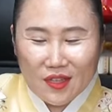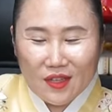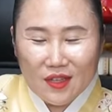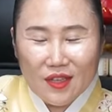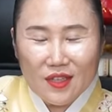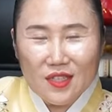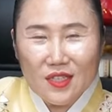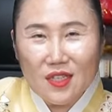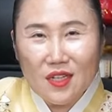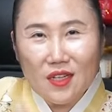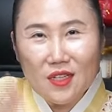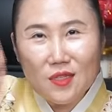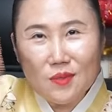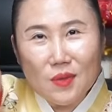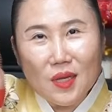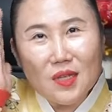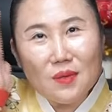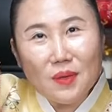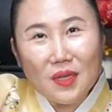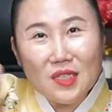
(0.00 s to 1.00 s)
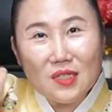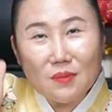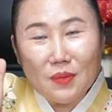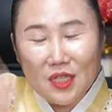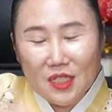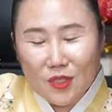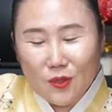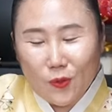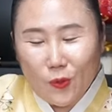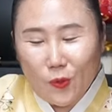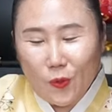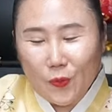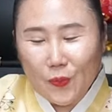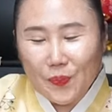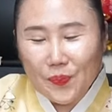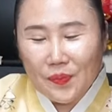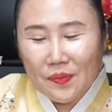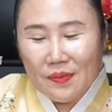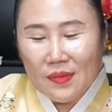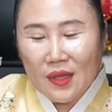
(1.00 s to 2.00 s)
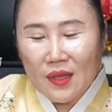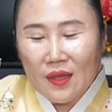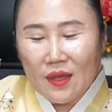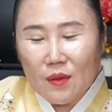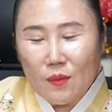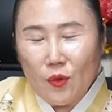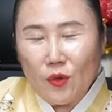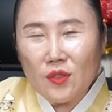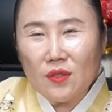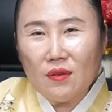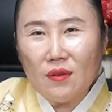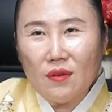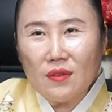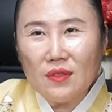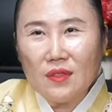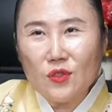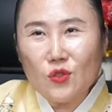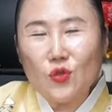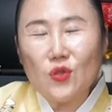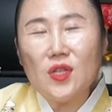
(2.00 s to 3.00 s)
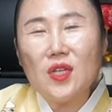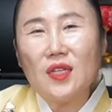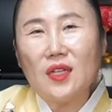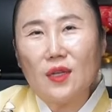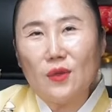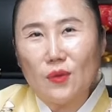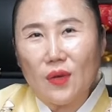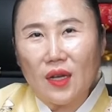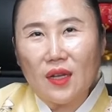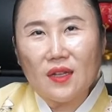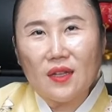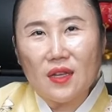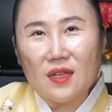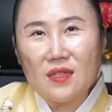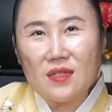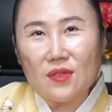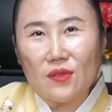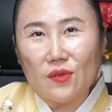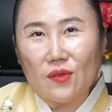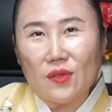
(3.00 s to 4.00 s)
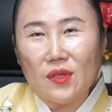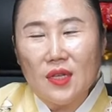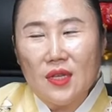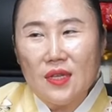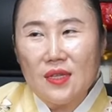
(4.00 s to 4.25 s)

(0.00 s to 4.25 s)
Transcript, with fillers: 그러니까 스트레스 많이 받지 마시고 모든 거는 순리대로 가게 돼 있어.